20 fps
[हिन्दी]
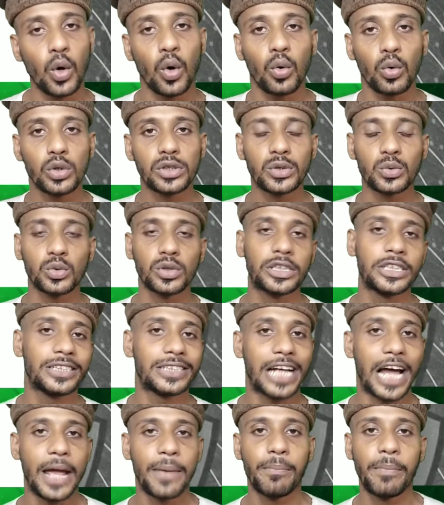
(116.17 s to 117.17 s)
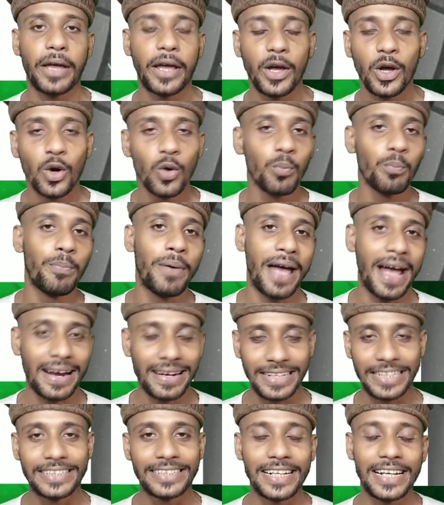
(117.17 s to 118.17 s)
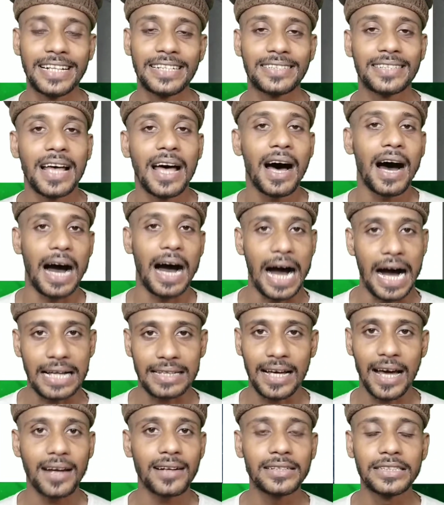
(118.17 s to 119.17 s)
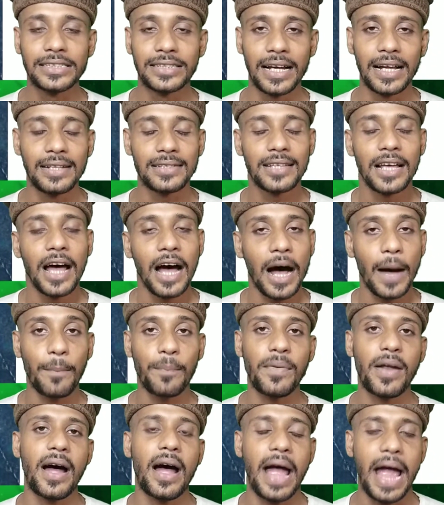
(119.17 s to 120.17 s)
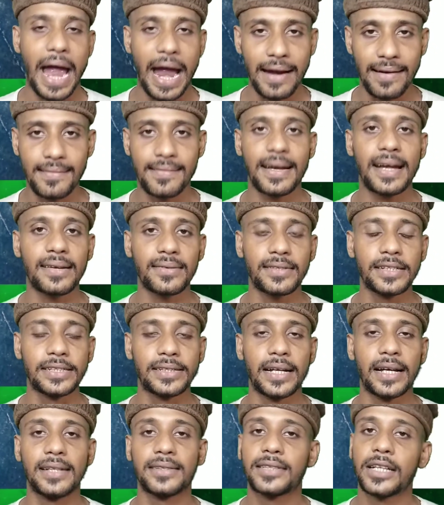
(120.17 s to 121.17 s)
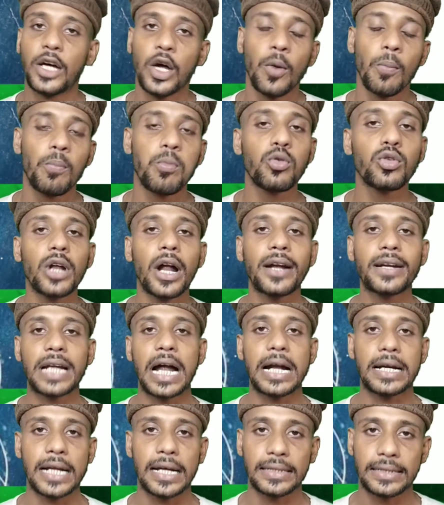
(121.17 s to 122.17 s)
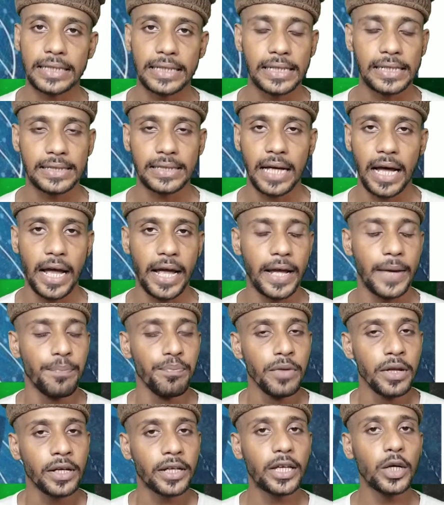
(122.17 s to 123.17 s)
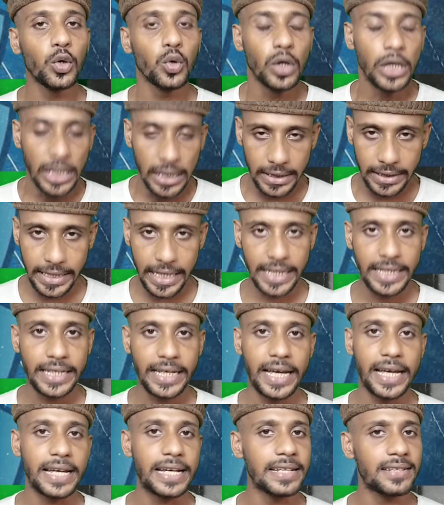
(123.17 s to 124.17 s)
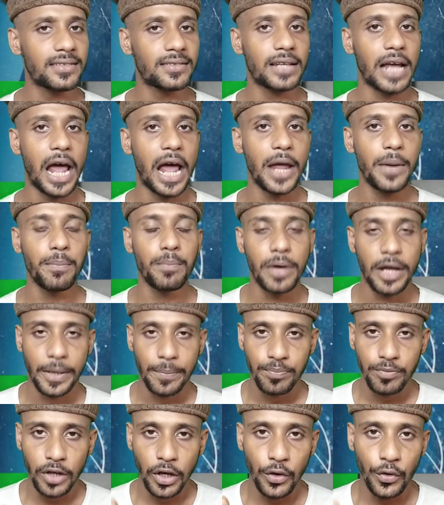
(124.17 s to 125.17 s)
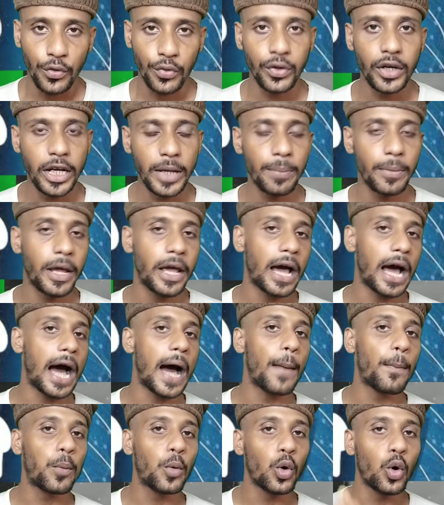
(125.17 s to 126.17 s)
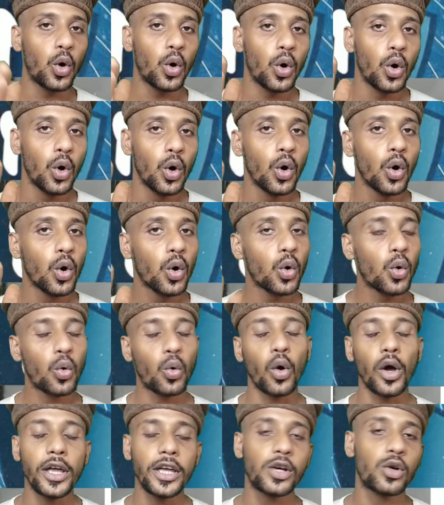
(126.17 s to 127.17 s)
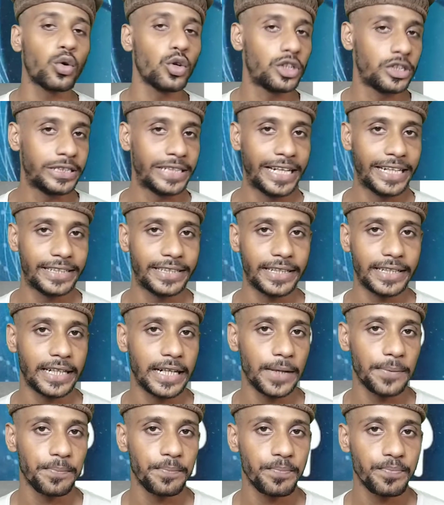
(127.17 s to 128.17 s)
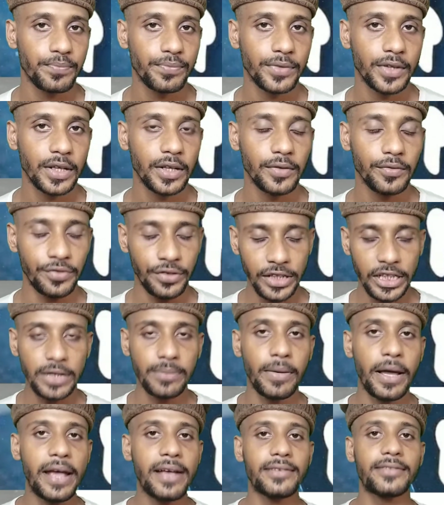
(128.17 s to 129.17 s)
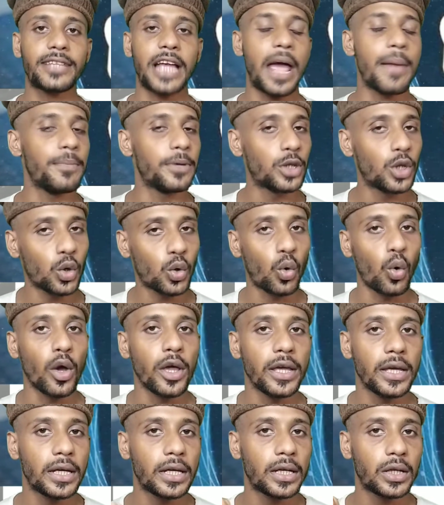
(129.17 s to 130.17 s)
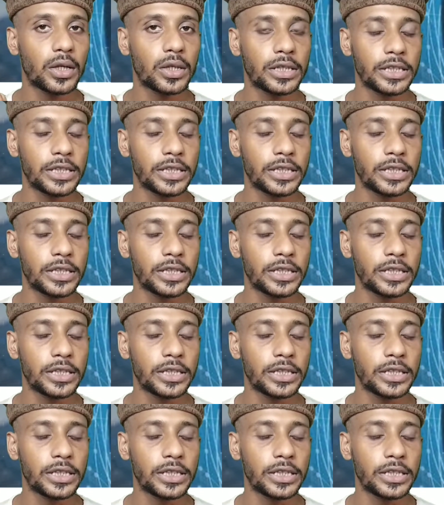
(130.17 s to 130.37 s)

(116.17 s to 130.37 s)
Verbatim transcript: तो उस उसी टाइम में बैंक डिटेल्स आधार डिटेल्स अपना एड्रेस डिटेल्स पूरा डाटा दे देता है क्यों देखिए इस टाइम में फ्री में आपको कोई कुछ नहीं देगा फ्री में इस टाइम में तो कोई